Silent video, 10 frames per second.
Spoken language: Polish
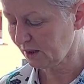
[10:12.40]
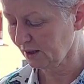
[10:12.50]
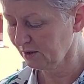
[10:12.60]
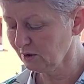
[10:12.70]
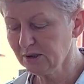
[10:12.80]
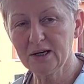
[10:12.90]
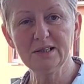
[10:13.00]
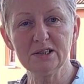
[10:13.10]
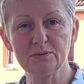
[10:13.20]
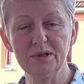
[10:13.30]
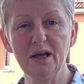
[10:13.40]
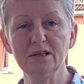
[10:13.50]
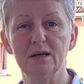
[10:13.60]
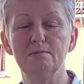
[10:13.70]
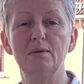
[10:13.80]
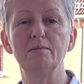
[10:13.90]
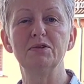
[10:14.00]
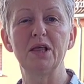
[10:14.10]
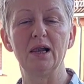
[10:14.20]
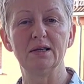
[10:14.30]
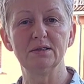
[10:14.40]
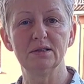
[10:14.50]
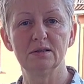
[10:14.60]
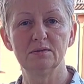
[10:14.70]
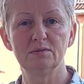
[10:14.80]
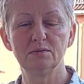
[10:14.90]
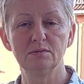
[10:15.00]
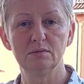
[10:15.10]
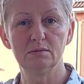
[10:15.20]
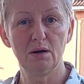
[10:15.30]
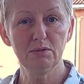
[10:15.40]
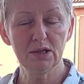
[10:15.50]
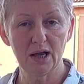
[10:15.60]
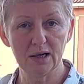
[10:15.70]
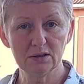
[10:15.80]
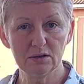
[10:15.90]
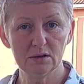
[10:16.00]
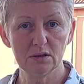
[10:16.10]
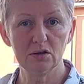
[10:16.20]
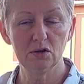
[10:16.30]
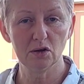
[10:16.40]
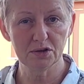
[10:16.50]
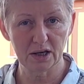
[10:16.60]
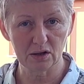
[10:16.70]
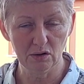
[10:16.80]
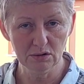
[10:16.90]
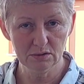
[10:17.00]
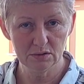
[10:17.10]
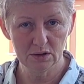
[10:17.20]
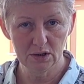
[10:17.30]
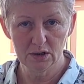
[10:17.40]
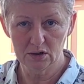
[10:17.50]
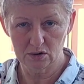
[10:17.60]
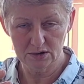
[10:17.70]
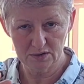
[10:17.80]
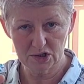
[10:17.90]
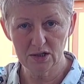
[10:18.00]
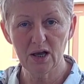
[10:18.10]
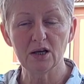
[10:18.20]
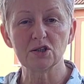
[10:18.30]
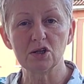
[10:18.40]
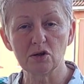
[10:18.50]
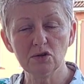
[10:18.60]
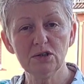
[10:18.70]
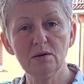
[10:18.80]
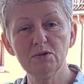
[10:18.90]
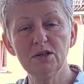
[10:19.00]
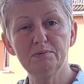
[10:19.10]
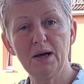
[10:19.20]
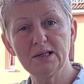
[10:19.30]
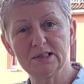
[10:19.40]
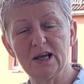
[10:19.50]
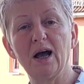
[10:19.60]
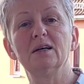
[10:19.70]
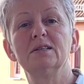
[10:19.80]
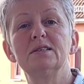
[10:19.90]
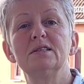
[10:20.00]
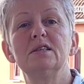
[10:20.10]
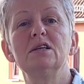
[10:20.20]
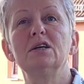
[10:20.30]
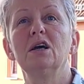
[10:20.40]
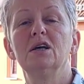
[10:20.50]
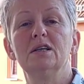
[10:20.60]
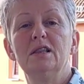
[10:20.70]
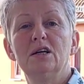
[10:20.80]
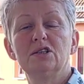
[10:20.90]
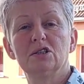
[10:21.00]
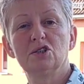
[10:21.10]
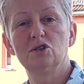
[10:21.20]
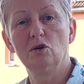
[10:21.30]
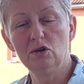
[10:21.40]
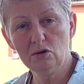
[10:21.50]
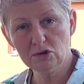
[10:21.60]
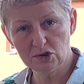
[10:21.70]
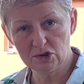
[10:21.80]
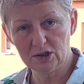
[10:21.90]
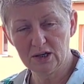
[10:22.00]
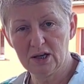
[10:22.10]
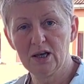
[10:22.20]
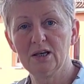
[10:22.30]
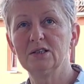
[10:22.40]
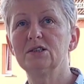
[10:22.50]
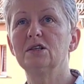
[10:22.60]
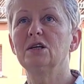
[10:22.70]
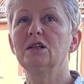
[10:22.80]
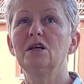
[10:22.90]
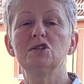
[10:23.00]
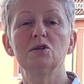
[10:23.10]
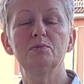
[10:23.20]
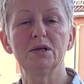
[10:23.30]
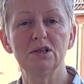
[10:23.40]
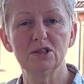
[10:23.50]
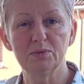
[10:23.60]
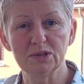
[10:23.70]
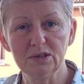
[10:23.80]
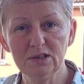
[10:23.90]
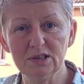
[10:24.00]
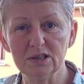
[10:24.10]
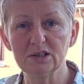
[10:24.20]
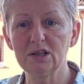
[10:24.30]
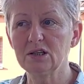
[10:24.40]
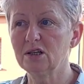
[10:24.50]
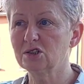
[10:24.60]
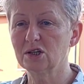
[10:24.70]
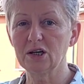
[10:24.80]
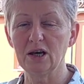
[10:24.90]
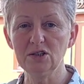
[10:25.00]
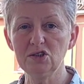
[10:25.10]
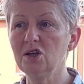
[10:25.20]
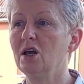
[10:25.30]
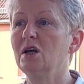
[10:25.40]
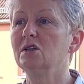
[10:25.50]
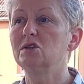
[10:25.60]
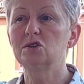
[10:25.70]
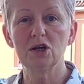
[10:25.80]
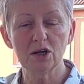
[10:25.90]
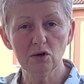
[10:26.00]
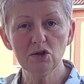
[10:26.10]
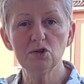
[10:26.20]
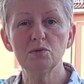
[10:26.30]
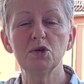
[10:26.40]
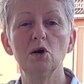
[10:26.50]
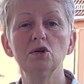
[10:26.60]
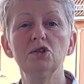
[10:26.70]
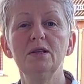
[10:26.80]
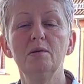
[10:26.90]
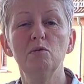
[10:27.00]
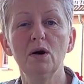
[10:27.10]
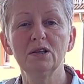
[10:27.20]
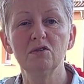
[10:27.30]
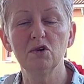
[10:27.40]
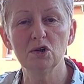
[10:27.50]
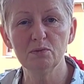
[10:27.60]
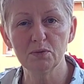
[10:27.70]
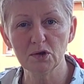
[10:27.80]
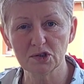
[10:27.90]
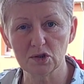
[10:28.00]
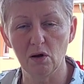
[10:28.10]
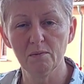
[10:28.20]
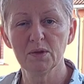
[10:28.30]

No i teraz jest pytanie: mam talent. Mam talent do tego. To jest właśnie ta, że rodzi nam się pasja z tych naszych zdolności, z tych naszych predyspozycji, z tych naszych chęci, czegoś, co przychodzi nam łatwo i prosto.